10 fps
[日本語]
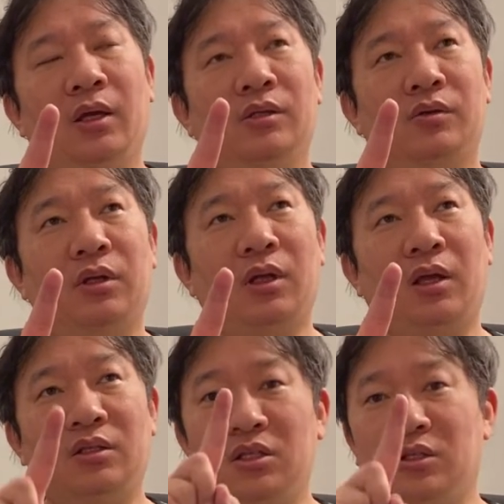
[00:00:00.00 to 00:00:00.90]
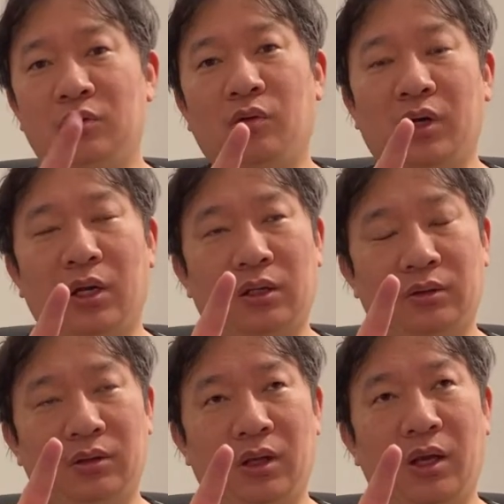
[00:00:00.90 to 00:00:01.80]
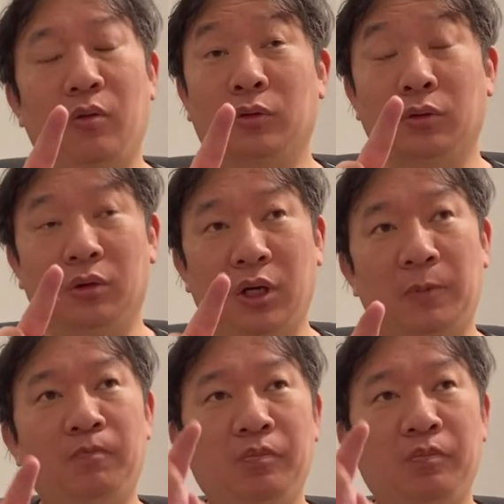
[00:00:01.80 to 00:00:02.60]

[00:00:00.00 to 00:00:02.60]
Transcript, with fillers: それで1日動けなくてほとんどね。